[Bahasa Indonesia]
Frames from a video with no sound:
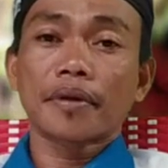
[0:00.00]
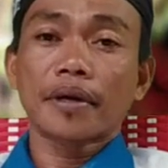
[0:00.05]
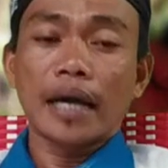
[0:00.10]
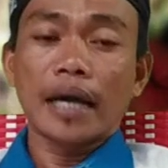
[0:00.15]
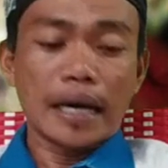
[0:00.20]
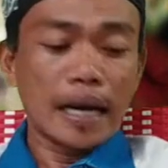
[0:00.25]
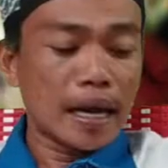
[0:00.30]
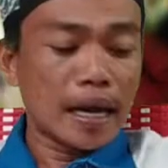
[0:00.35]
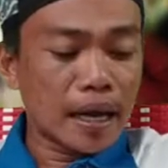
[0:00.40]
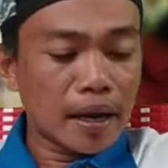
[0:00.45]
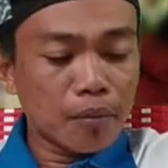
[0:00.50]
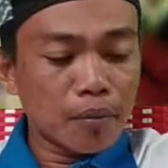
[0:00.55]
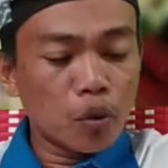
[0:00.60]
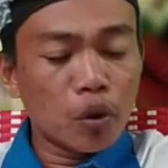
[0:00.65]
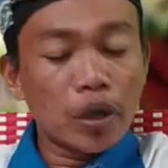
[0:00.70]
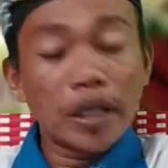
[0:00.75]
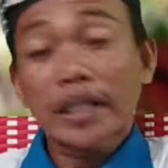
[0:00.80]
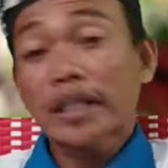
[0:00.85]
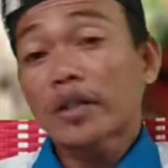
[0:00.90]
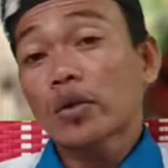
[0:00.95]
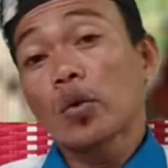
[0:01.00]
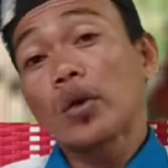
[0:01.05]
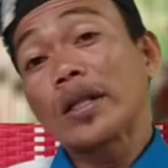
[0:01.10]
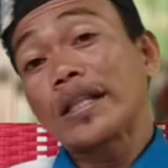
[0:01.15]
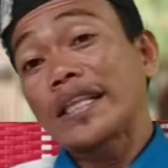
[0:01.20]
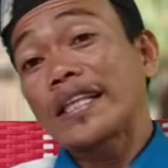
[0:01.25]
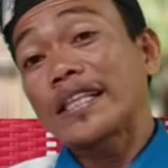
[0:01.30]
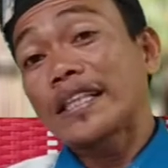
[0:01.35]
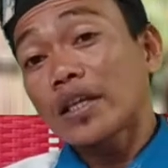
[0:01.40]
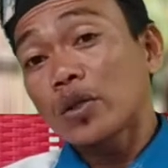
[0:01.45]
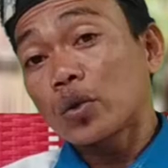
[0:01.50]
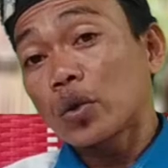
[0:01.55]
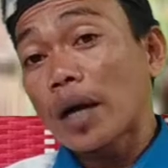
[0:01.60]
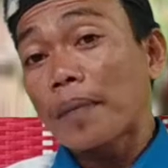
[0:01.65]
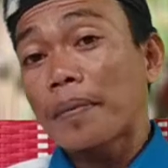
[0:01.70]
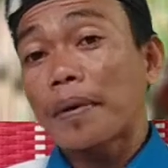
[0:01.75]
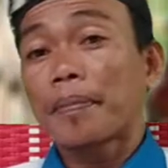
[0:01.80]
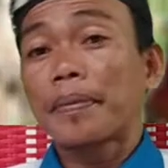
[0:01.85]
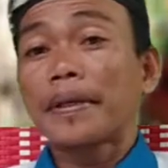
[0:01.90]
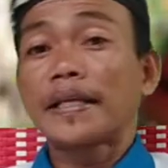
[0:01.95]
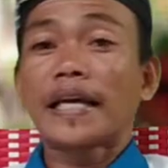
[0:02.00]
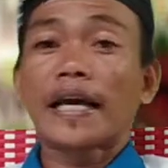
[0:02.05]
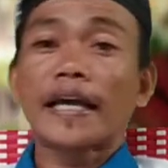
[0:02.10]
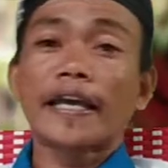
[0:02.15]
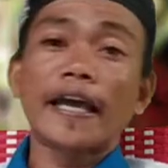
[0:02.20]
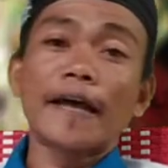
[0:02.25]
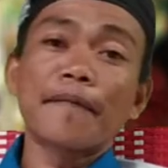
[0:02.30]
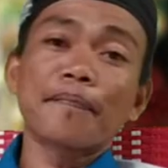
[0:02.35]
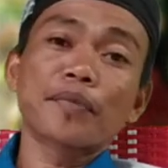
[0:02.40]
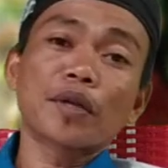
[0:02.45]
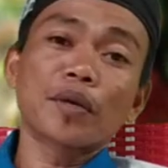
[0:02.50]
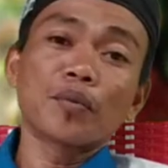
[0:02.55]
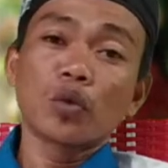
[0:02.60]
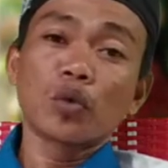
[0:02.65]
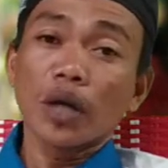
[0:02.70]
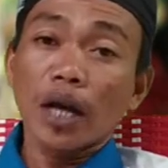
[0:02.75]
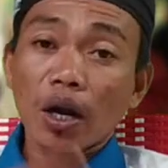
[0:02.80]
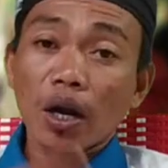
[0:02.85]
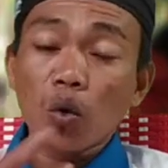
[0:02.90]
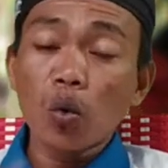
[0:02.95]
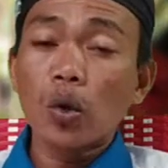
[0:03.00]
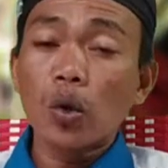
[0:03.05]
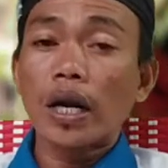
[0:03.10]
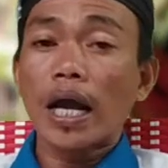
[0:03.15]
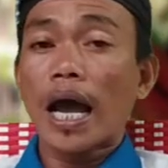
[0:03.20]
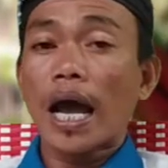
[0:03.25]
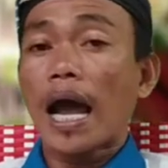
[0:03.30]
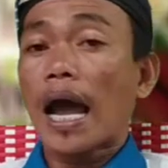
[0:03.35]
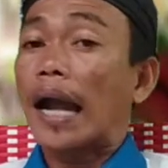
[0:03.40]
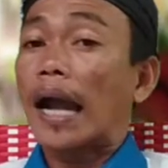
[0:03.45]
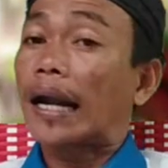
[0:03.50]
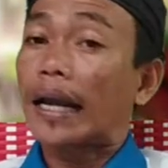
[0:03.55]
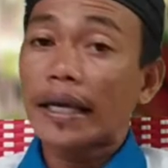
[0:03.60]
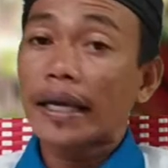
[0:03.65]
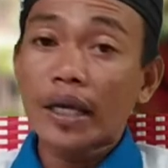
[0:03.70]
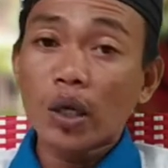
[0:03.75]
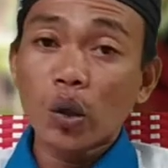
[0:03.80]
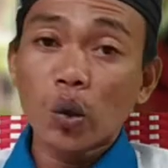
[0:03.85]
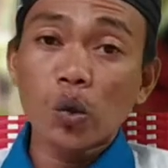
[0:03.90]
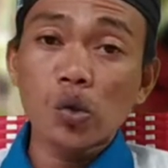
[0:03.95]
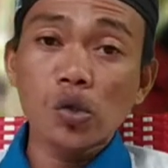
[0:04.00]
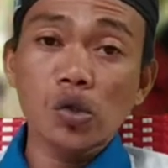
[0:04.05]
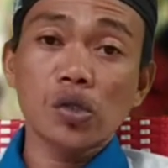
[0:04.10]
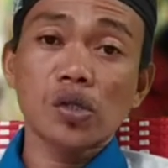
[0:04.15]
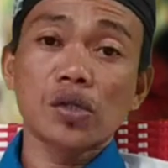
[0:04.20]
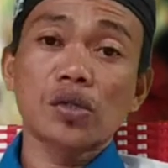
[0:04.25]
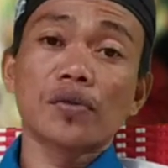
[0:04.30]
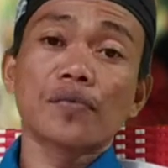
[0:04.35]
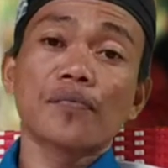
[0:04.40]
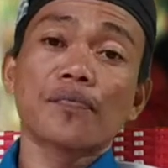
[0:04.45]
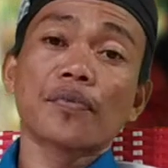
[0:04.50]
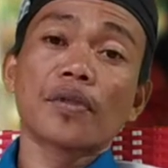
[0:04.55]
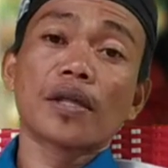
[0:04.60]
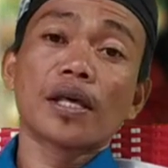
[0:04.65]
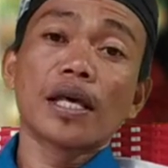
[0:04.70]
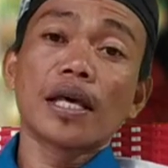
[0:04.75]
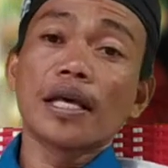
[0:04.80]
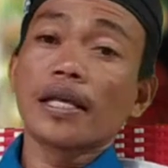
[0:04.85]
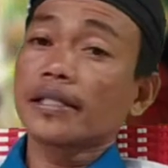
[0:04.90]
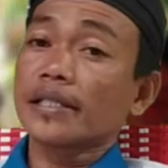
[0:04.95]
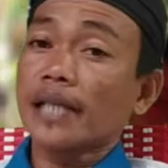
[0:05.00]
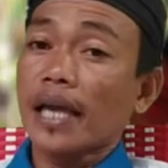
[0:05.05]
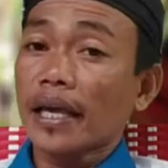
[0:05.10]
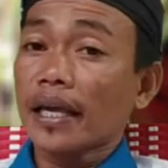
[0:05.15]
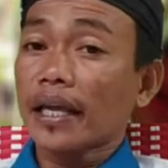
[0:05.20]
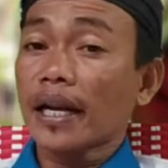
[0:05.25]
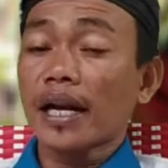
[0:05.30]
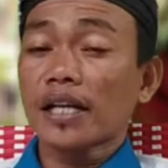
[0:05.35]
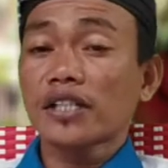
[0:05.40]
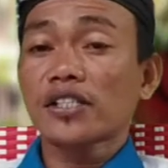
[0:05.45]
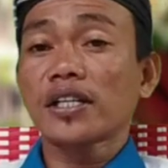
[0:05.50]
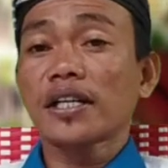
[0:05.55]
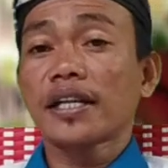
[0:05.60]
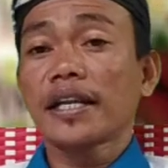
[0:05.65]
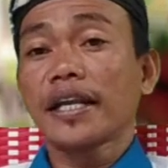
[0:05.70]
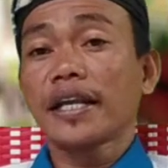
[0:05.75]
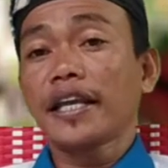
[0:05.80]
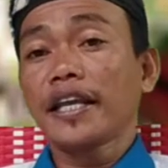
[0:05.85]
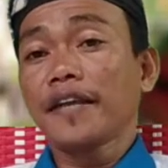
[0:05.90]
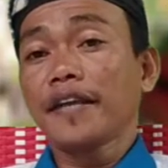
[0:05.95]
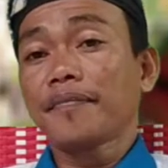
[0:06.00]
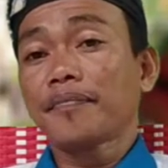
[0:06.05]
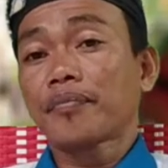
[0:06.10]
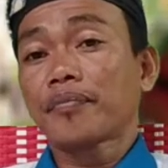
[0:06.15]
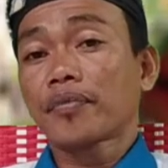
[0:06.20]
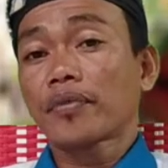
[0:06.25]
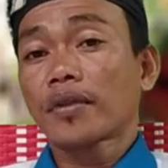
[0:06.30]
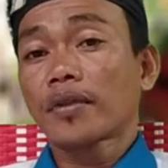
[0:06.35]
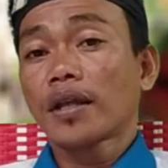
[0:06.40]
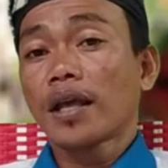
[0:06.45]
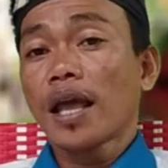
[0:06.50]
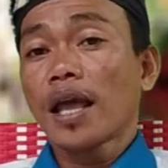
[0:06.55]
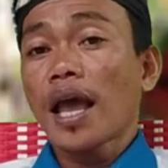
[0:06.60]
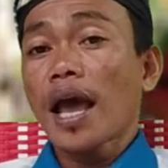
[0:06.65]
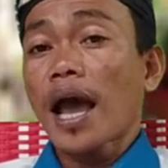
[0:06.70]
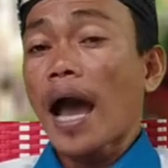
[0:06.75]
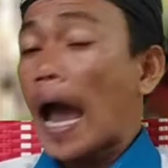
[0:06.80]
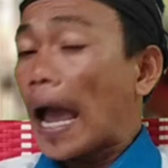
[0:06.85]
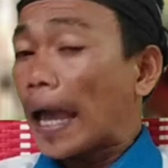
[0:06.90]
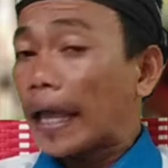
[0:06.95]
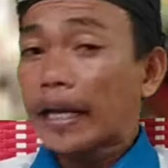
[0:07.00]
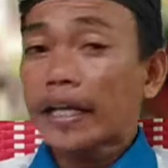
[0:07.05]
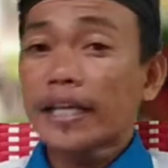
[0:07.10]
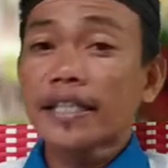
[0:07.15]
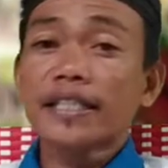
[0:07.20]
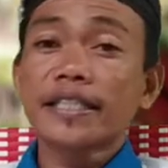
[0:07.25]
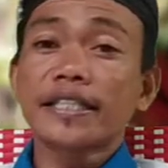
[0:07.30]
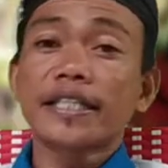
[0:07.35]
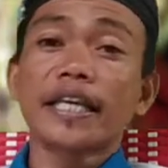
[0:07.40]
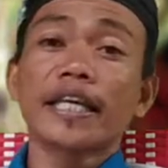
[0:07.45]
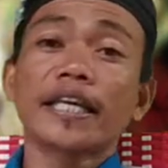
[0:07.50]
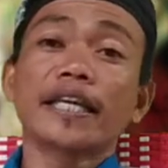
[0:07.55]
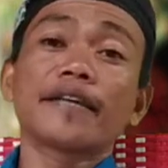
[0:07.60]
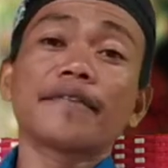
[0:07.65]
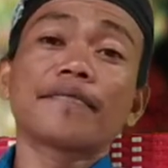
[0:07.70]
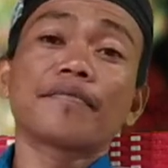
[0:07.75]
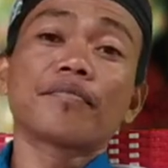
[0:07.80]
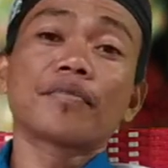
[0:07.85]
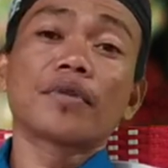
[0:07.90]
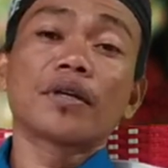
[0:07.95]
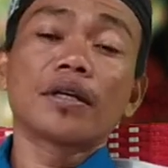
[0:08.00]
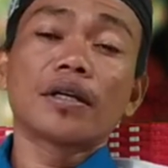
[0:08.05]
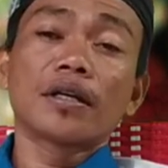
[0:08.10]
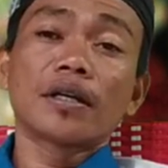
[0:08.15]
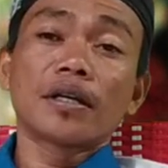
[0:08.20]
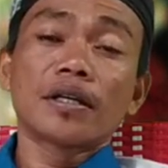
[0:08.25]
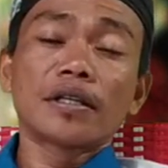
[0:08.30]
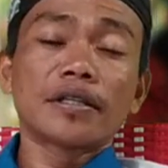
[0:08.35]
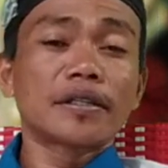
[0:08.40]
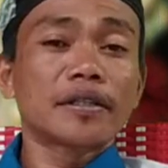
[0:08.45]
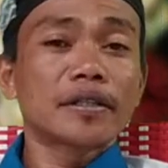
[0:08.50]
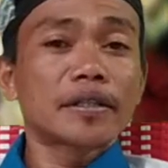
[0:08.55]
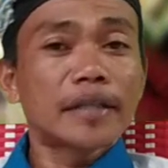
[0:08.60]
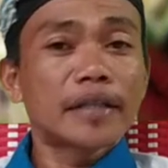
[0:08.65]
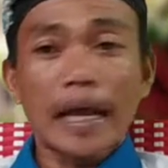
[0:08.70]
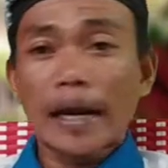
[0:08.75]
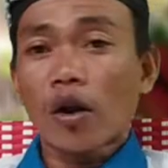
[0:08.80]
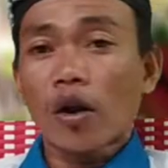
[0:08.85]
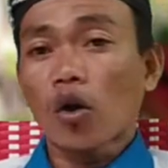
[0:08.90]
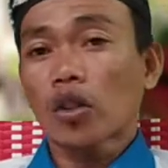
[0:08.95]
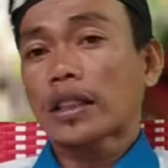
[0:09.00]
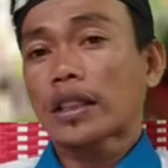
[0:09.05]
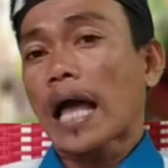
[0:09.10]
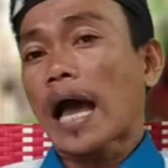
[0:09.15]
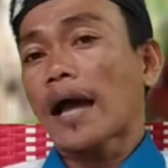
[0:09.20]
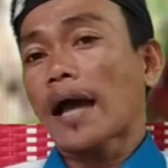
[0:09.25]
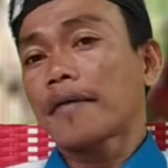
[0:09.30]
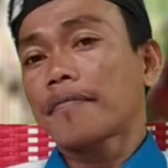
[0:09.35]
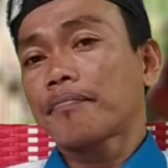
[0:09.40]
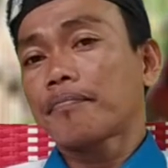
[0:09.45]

Kadang kulit kulit kita juga berminyak ya. Kemudian ludah, ada ingus, cairan sendi, air kencing, dan otak.